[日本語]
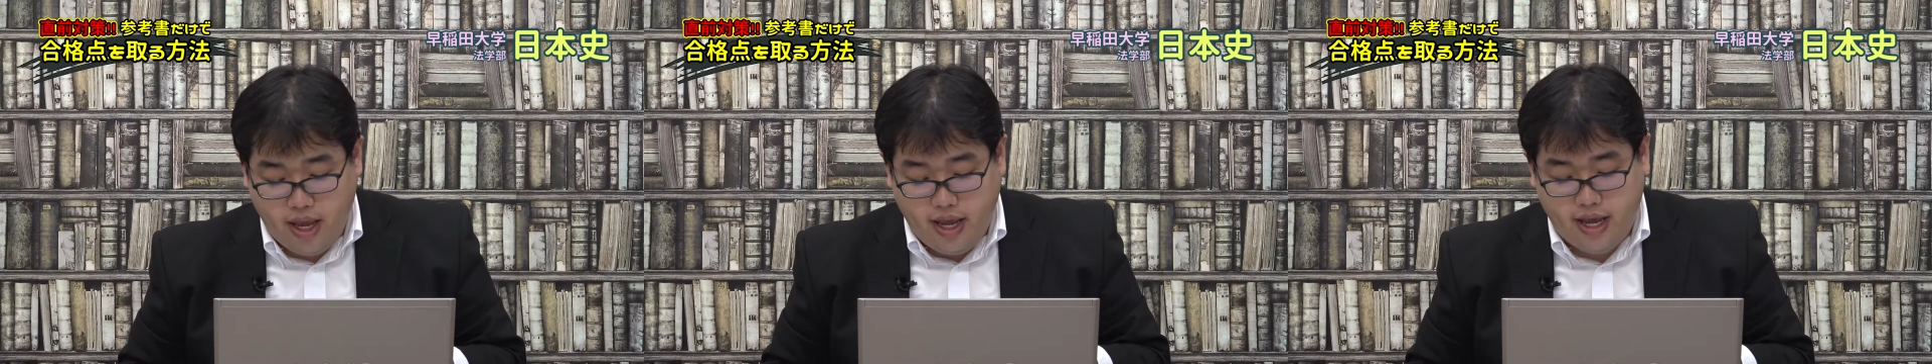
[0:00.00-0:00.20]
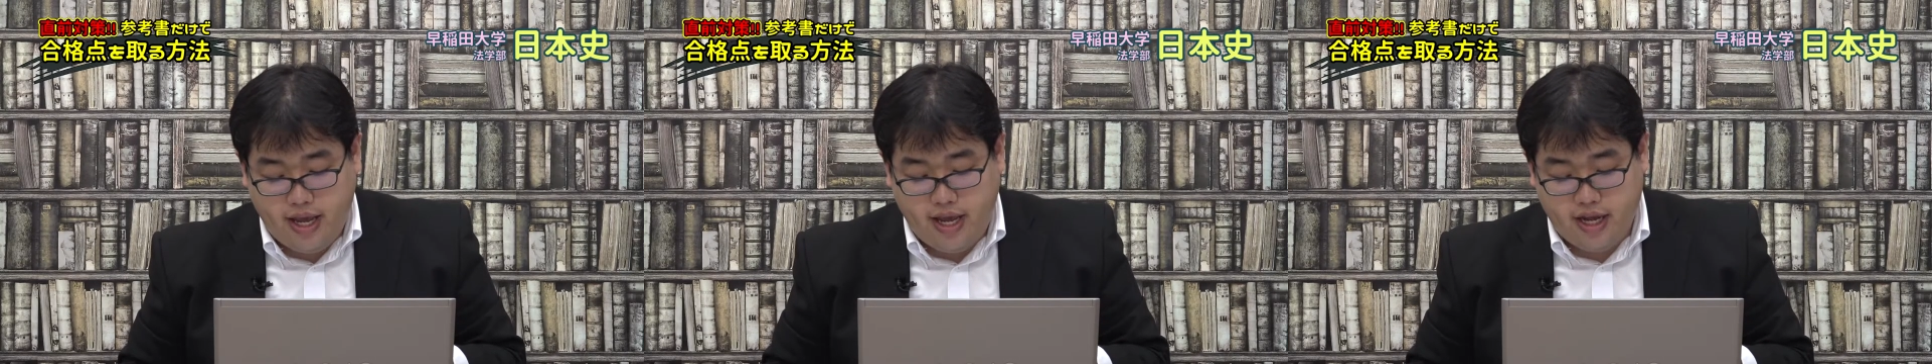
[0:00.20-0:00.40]

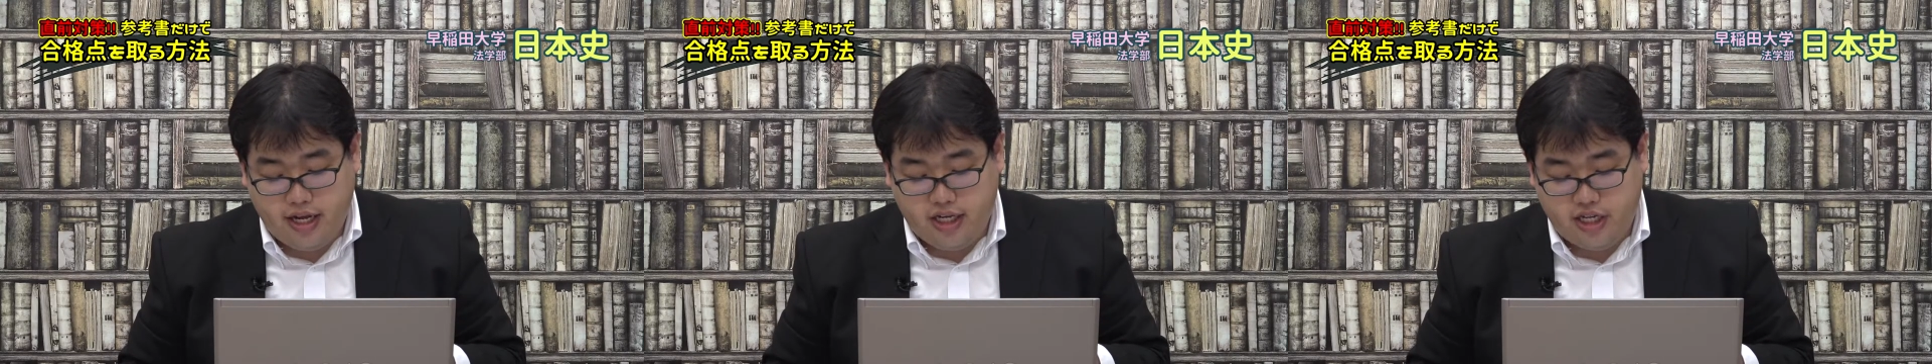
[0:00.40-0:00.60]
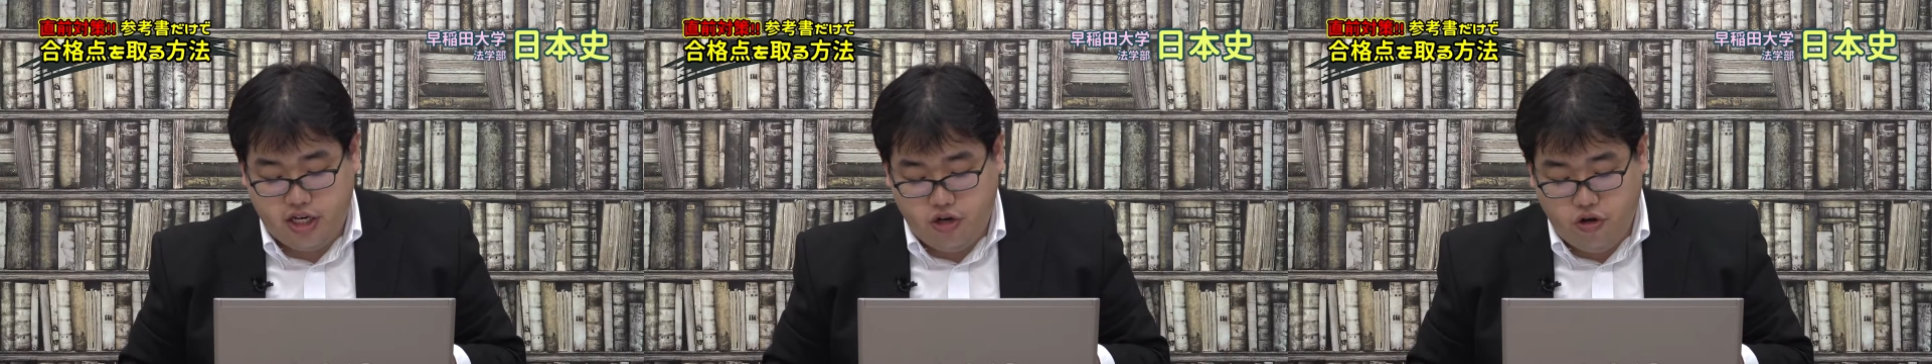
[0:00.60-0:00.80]
えー、
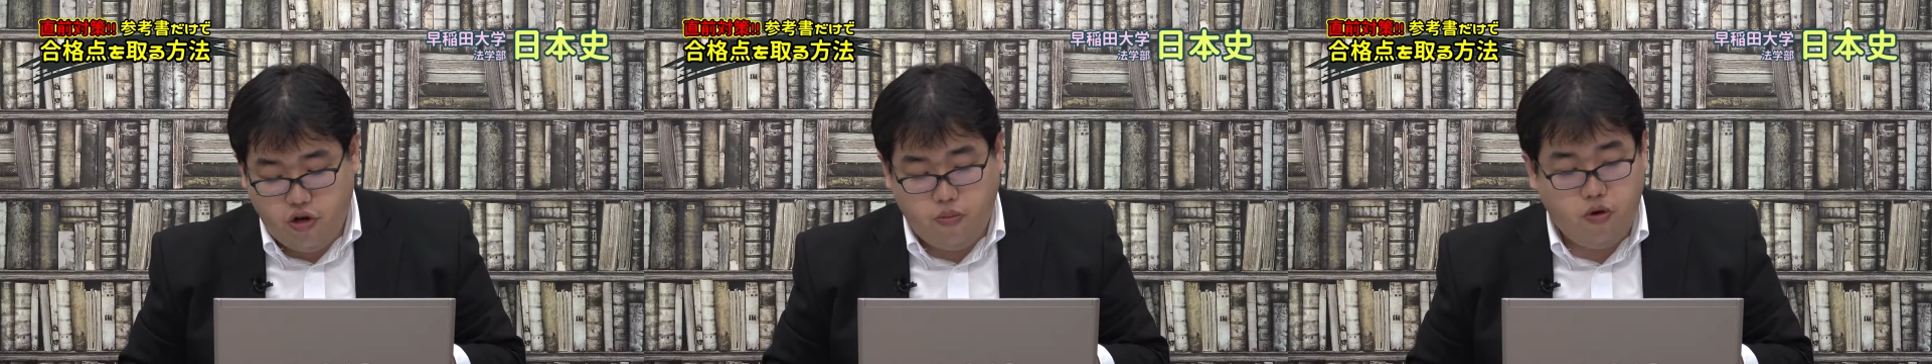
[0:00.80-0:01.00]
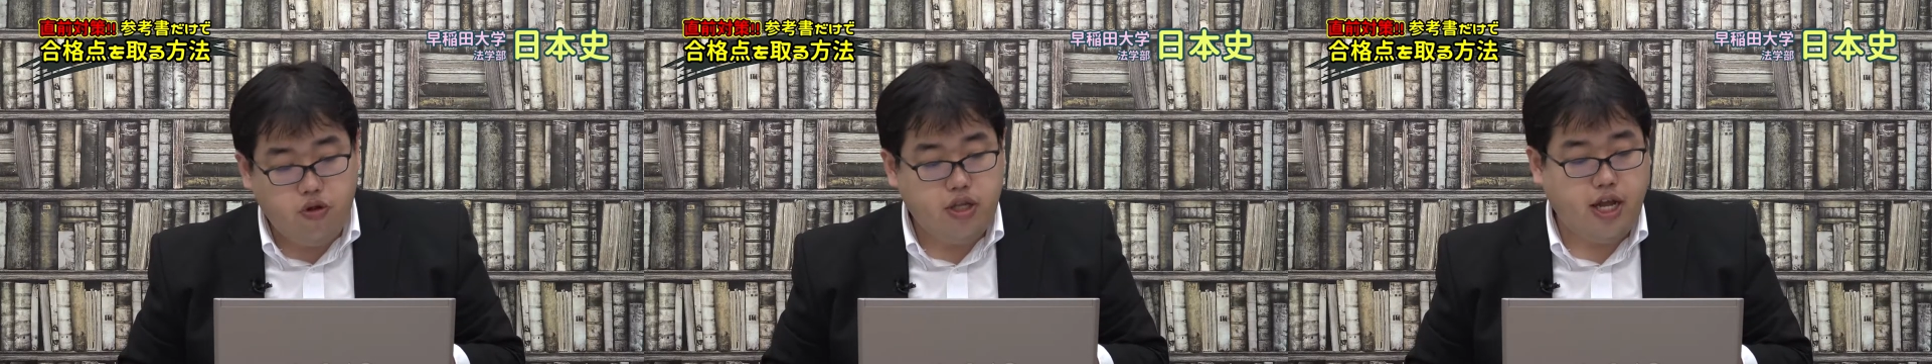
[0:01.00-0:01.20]
資
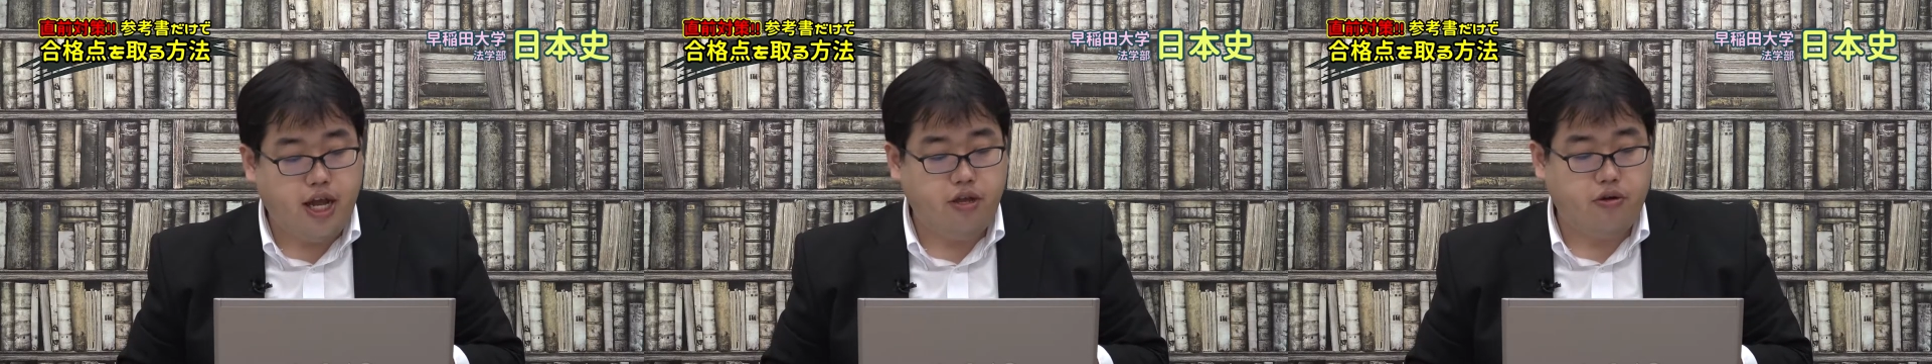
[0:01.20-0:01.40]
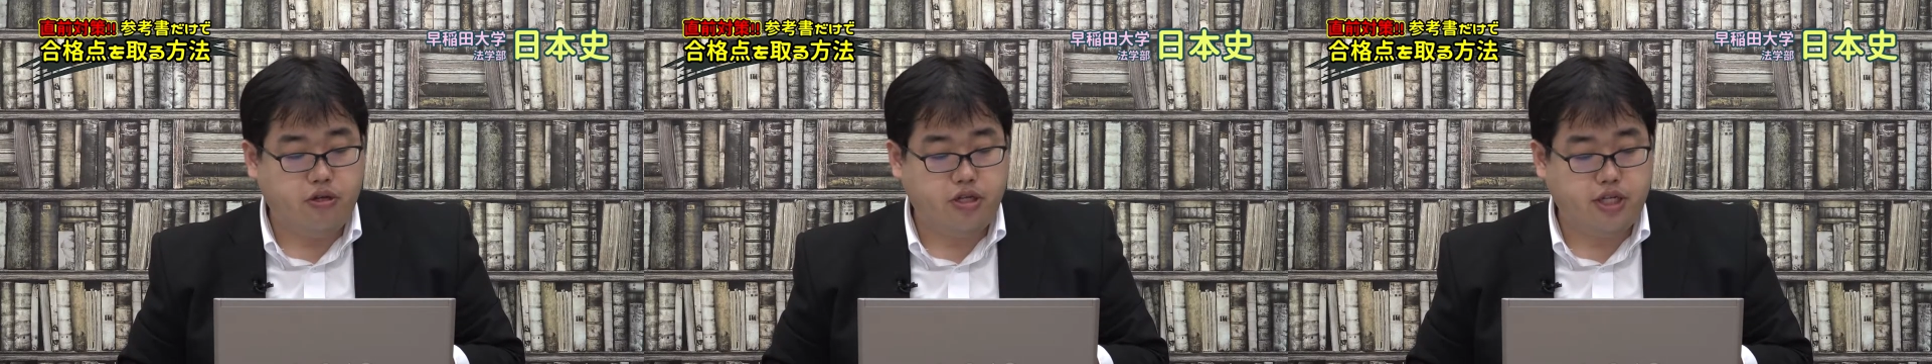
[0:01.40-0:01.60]
料問
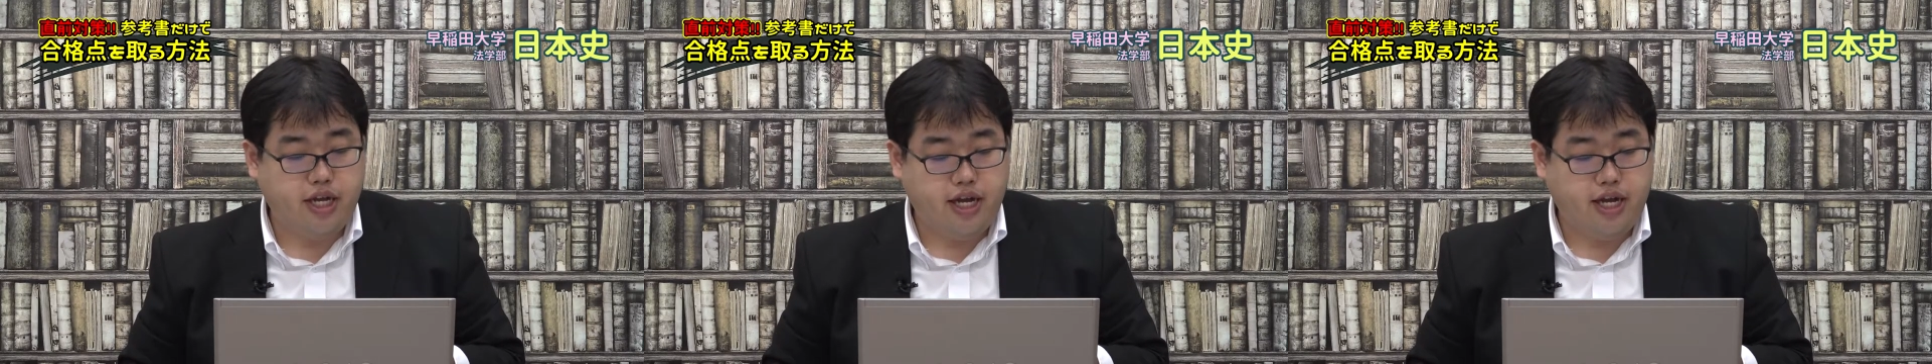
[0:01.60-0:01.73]
題の出